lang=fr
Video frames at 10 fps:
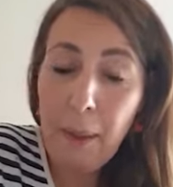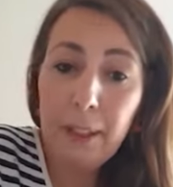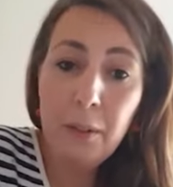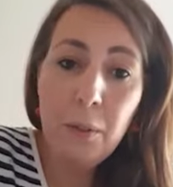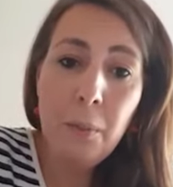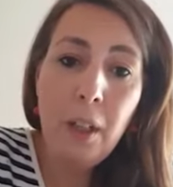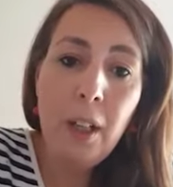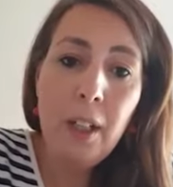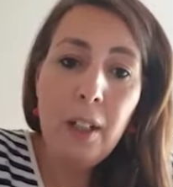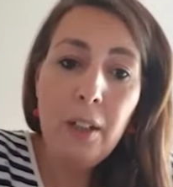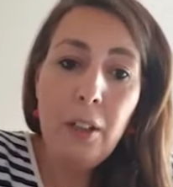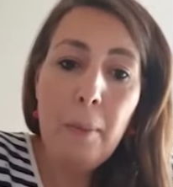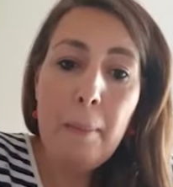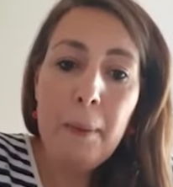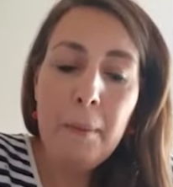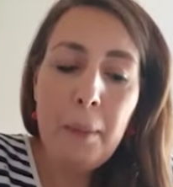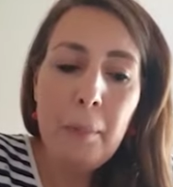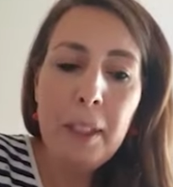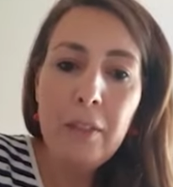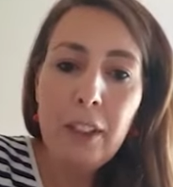par exemple, m'a
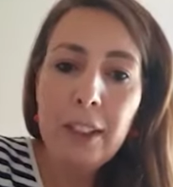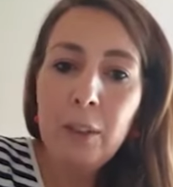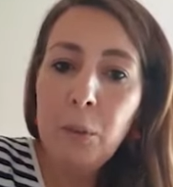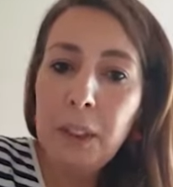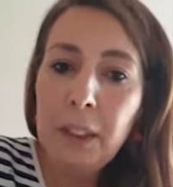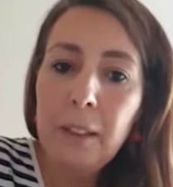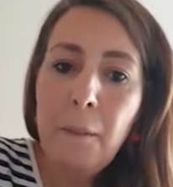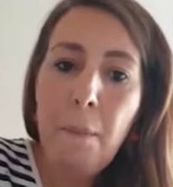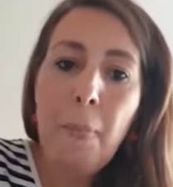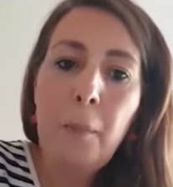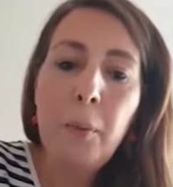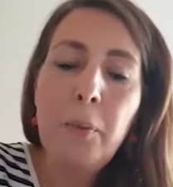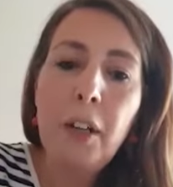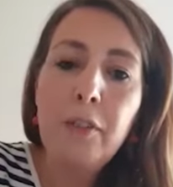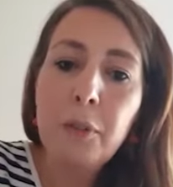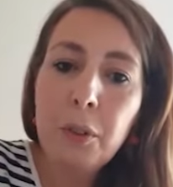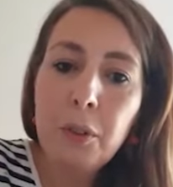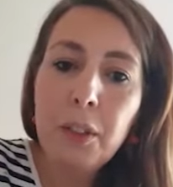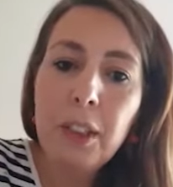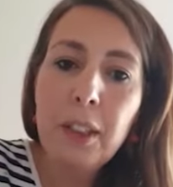permis d'avoir des outils pour pouvoir
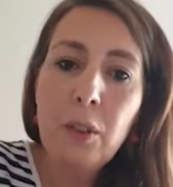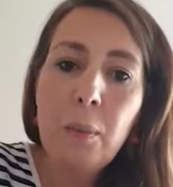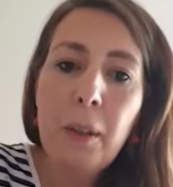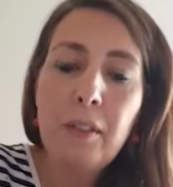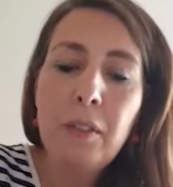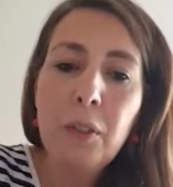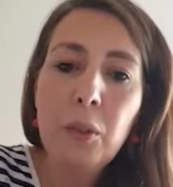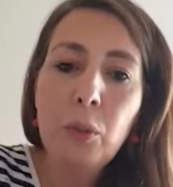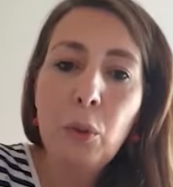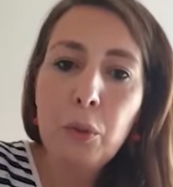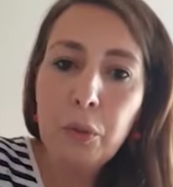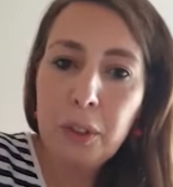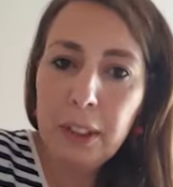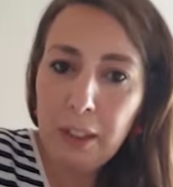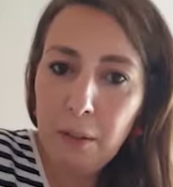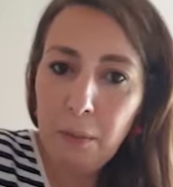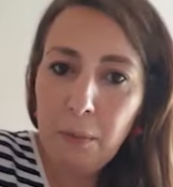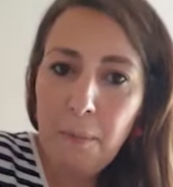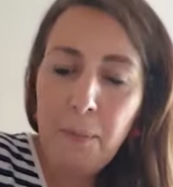fonctionner et ne pas vivre trop de frustration,